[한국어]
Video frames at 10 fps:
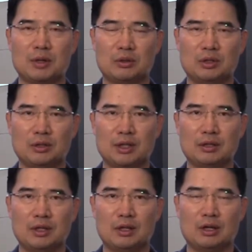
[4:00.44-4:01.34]
바로
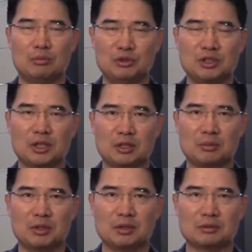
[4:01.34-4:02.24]
이러한 문제이기
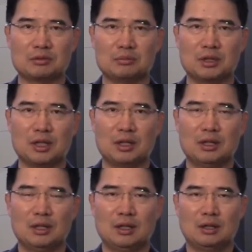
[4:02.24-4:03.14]
때문에 그렇습니다.
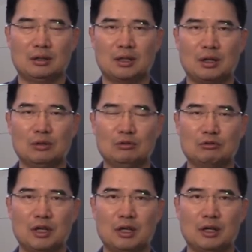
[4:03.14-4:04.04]

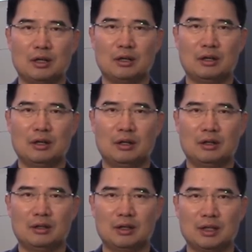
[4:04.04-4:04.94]
때로는 우리의
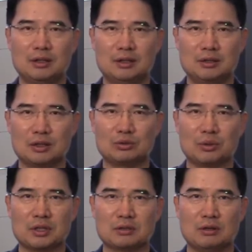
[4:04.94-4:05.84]
이러한 인생
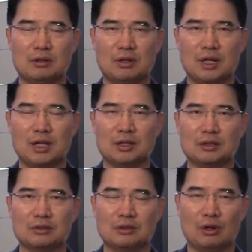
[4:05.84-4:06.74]
속에서
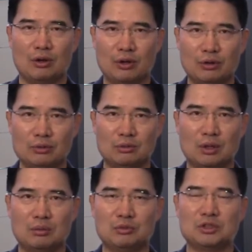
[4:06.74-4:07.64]
하나님께서는 어려운
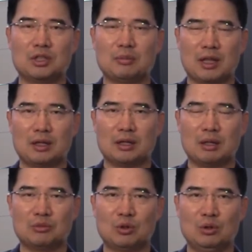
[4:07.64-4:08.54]
문제를 만나게
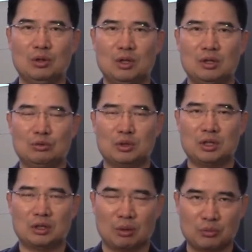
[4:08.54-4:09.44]
하므로
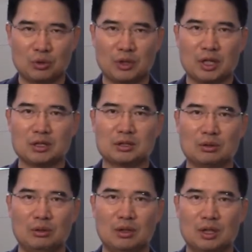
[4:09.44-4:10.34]
우리를 겸손케
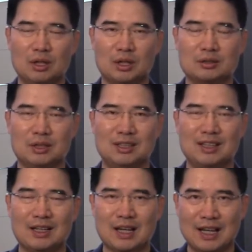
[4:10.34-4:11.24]
하시고 그래서
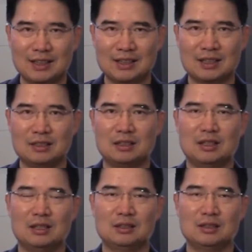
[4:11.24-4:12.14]
인간의
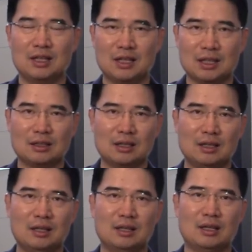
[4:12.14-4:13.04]
한계를 늘
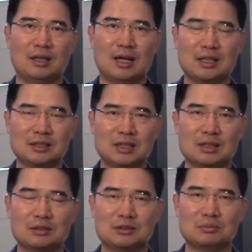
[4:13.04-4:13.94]
깨닫게 예,
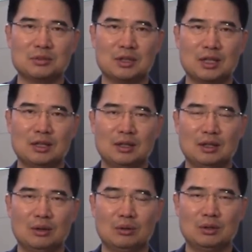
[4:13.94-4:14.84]
하신다는 것입니다.
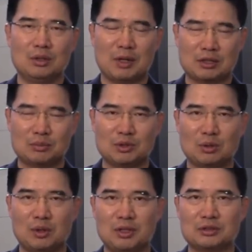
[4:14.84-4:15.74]
오늘 이 말씀을
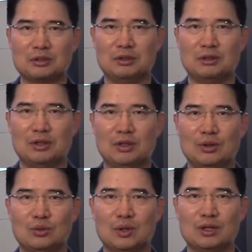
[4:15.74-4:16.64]
통하여서
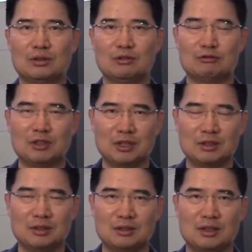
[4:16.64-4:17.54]
또한
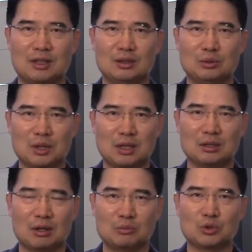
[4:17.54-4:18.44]
우리는 또
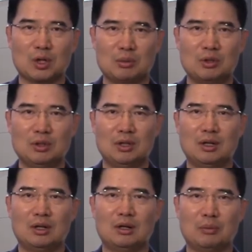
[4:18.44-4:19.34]
다른 겸손함을
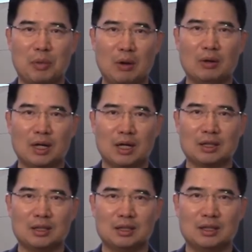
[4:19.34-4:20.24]
어,
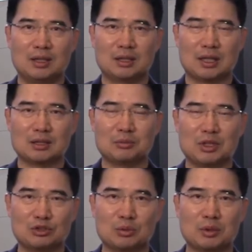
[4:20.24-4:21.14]
배워나가기를 다시 한번
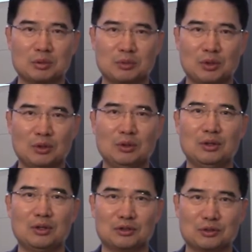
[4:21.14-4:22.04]
예수님의 이름으로
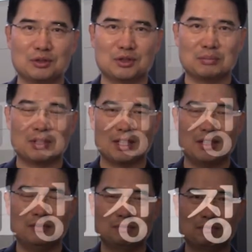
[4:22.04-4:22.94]
어, 축원드립니다.